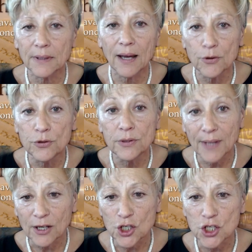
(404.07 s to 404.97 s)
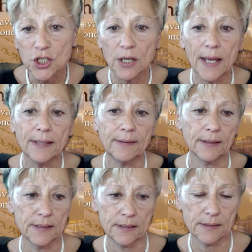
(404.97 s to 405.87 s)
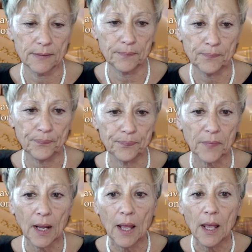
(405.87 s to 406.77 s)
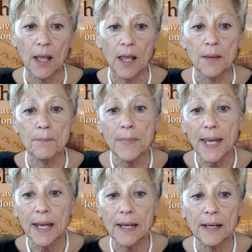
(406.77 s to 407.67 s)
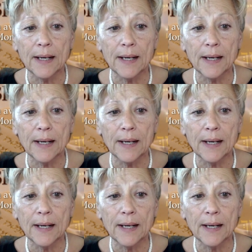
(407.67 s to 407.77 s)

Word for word: une tâche interdite. Mais